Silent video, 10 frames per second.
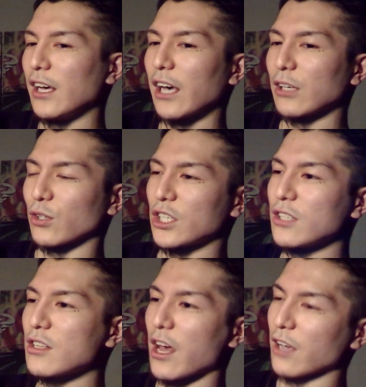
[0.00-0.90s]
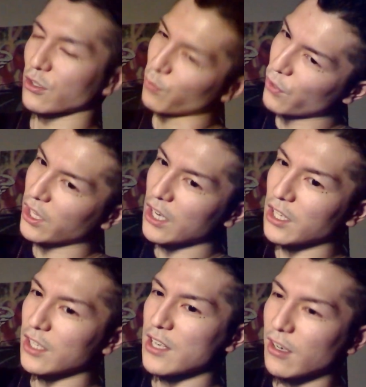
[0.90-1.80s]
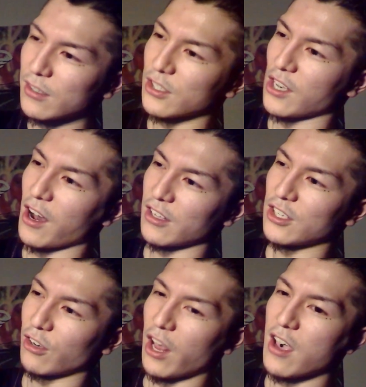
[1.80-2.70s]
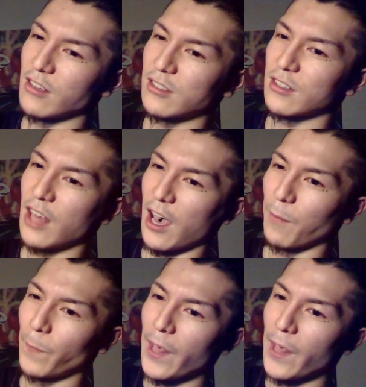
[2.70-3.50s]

だけど、死ぬなら、ちょっともう一回だけセックスしてからにしてくれん、つって。